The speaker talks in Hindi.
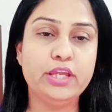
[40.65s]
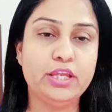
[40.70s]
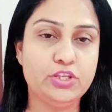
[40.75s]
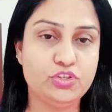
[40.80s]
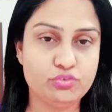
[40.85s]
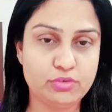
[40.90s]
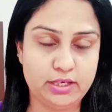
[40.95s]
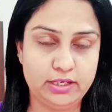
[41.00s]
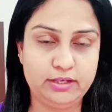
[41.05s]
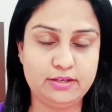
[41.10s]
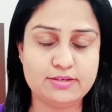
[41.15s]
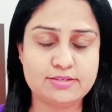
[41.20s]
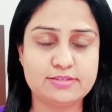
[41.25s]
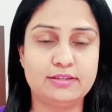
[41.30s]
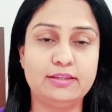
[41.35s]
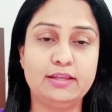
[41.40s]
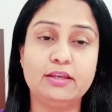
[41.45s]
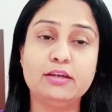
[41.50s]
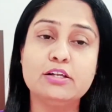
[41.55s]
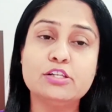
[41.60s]
एज वाले कर
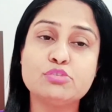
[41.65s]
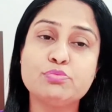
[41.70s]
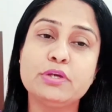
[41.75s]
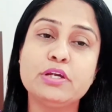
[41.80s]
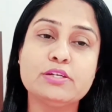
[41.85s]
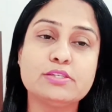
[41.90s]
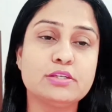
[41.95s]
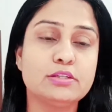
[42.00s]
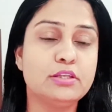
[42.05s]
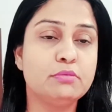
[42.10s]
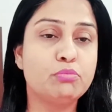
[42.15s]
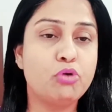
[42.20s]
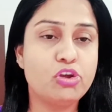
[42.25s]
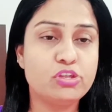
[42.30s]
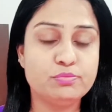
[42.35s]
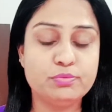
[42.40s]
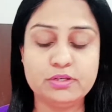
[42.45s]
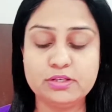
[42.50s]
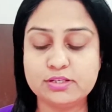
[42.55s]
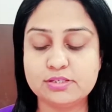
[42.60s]
सकते हैं गर्ल्स भी कर सकते हैं
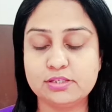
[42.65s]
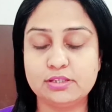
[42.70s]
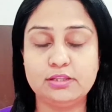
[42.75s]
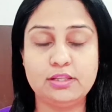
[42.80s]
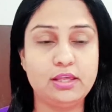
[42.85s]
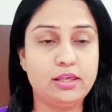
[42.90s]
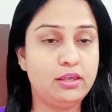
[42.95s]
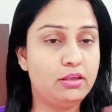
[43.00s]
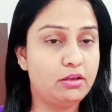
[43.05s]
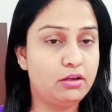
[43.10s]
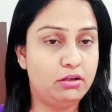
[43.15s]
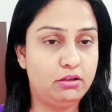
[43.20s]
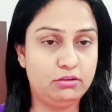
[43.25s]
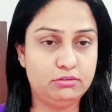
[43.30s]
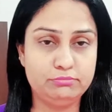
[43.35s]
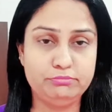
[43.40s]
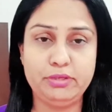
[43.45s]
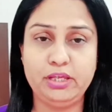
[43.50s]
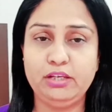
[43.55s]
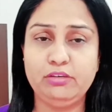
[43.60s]
बॉयज़ भी कर सकते हैं
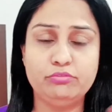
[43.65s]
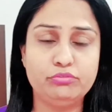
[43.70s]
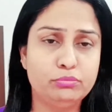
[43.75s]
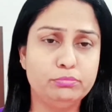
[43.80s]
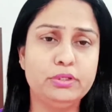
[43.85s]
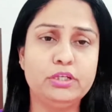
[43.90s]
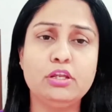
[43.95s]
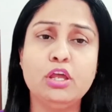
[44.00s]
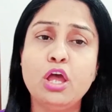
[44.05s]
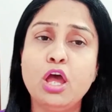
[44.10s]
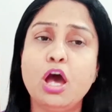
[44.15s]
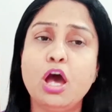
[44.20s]
मैन वुमन